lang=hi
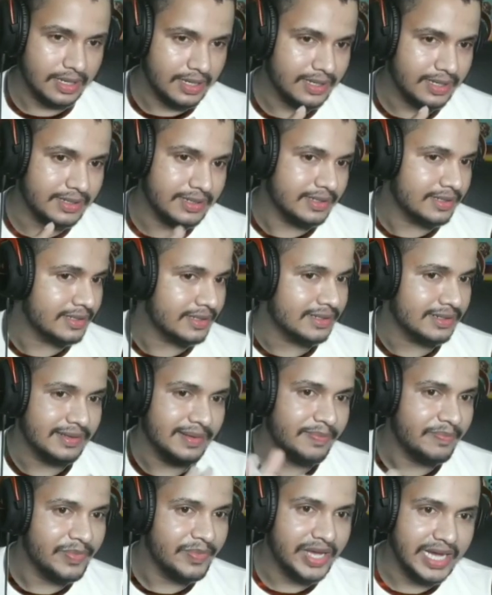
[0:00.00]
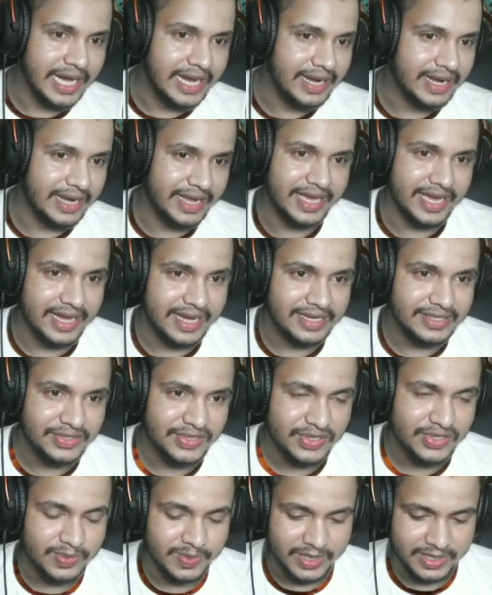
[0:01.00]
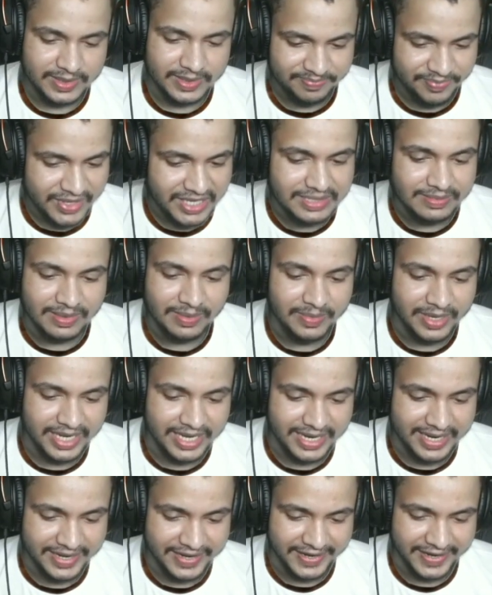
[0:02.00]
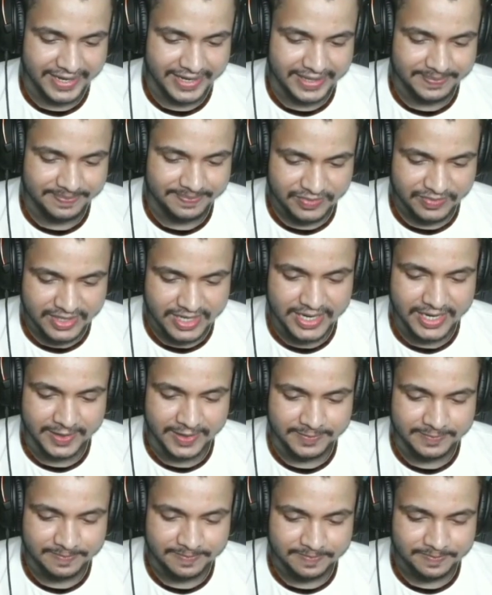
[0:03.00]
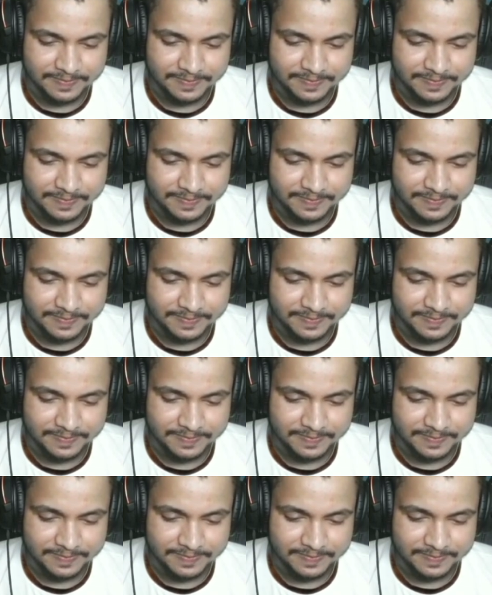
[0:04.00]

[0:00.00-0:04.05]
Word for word: लेकिन बेकार नहीं गया गाइस स्पिन स्पिन बेकार नहीं गया ठीक है